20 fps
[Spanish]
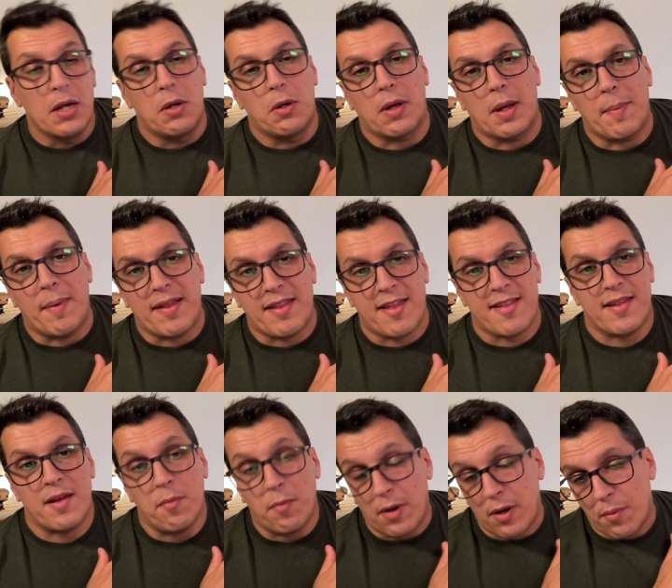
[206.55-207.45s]
Lo que pasa es
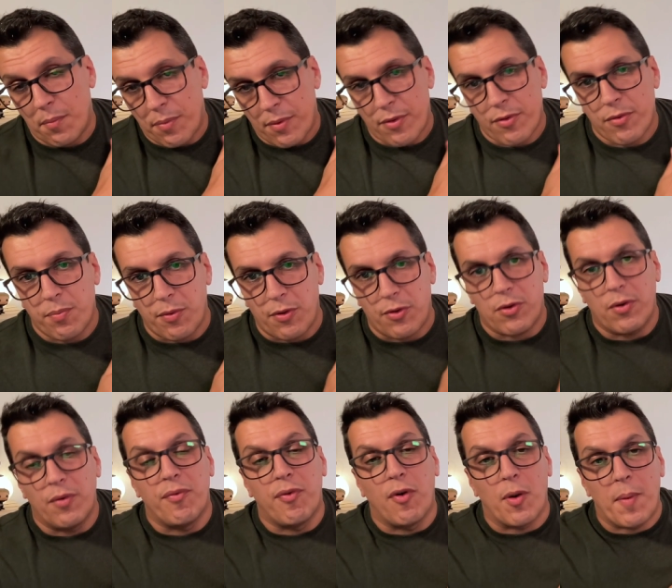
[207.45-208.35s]
que, bueno, pues, pues,
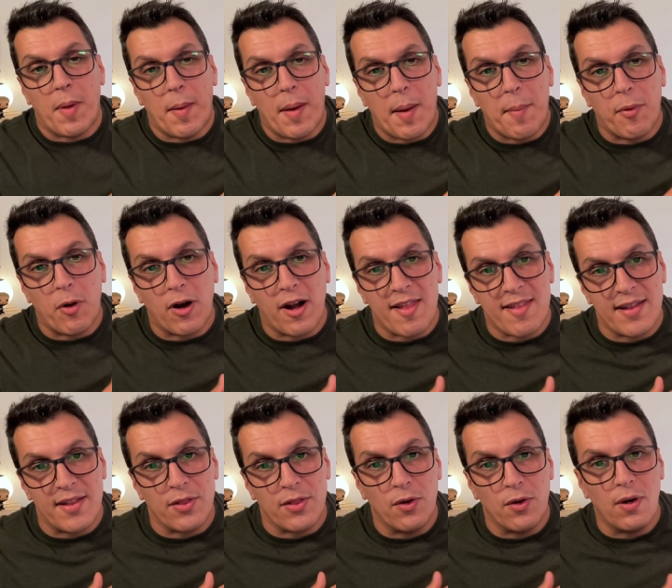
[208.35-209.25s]
conforme va
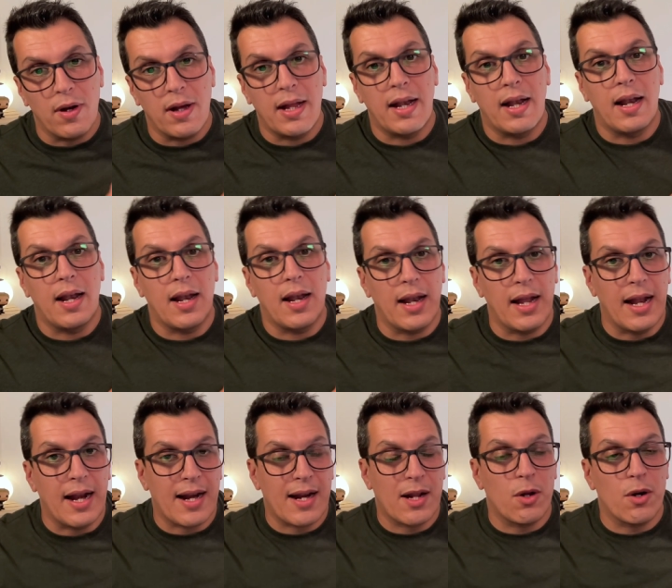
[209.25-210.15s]
progresando el,
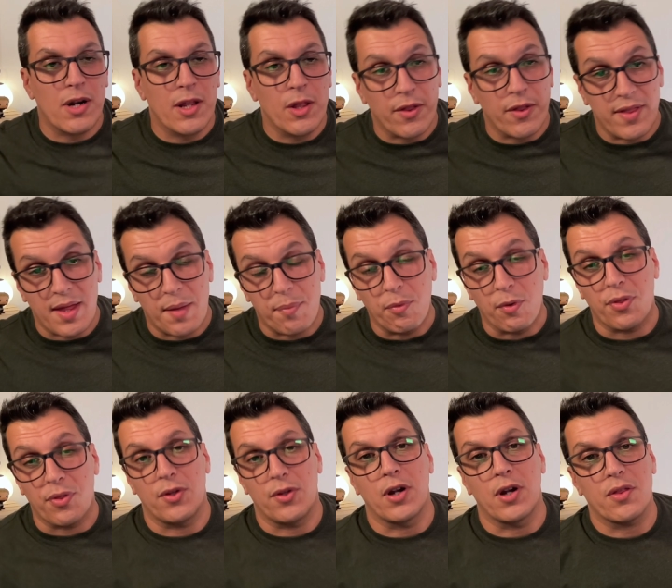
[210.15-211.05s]
el, recorrido de
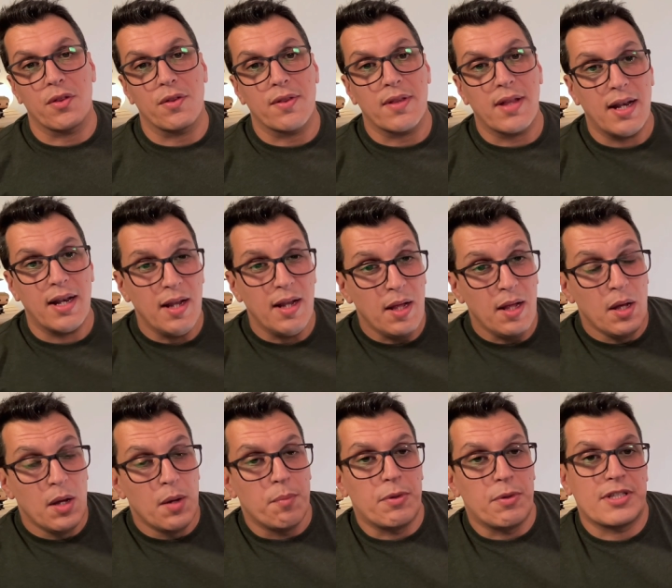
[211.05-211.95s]
abducción horizontal,
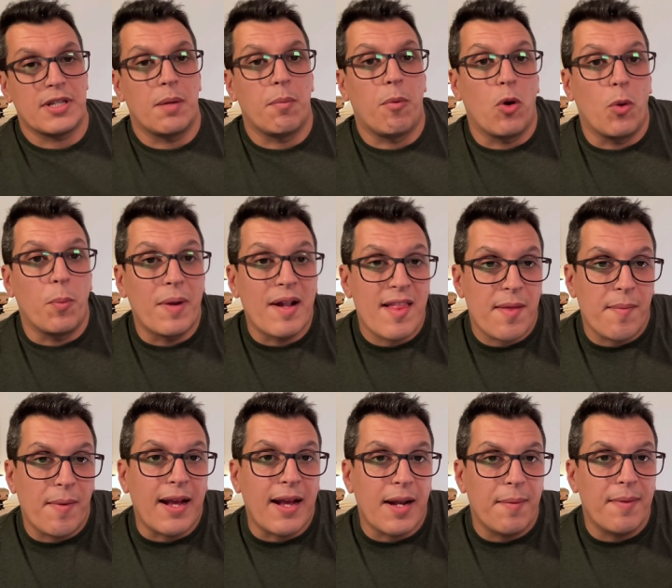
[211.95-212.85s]
pues el volumen se
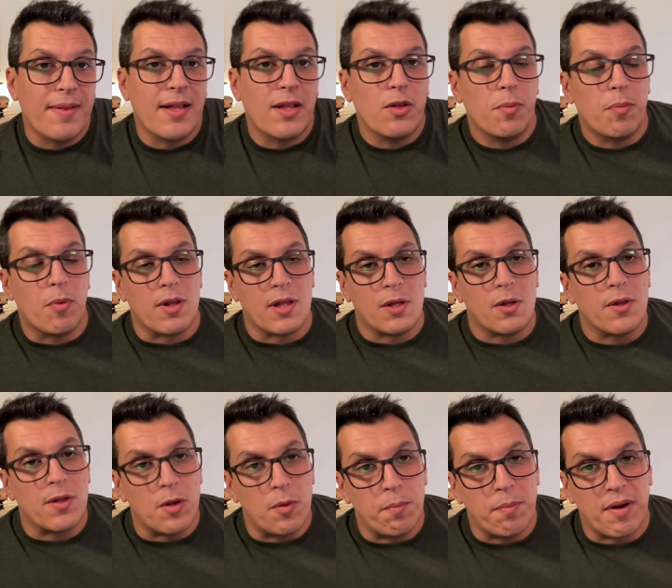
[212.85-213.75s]
va incrementando, por tanto
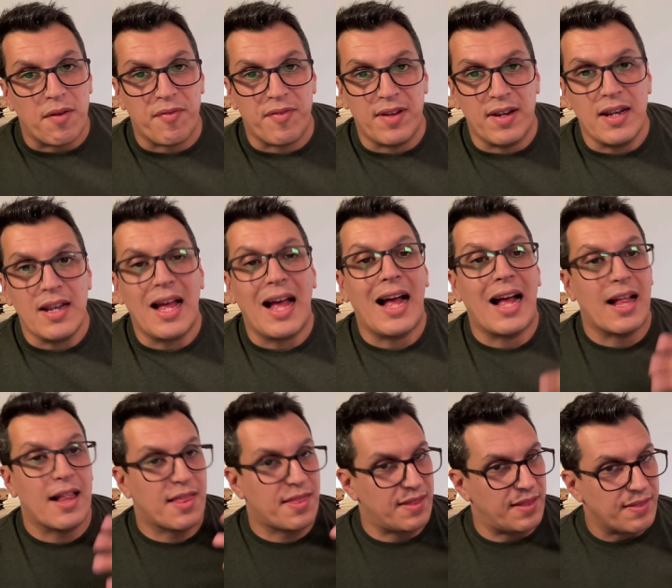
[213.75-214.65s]
tiene un perfil
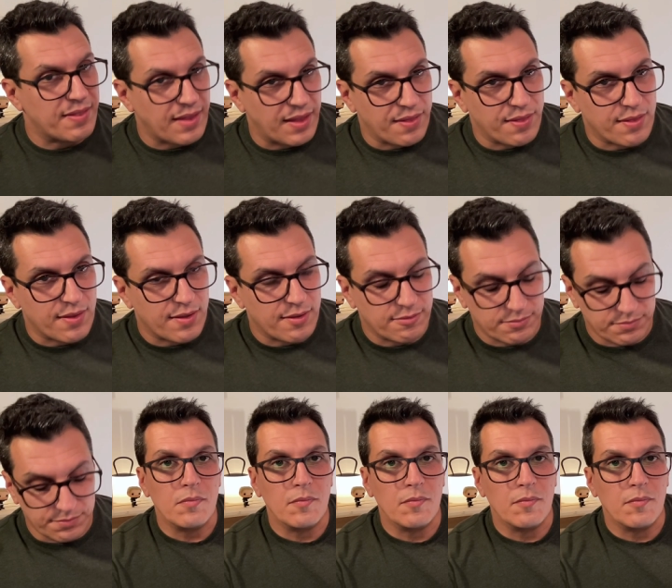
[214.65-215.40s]
ascendente.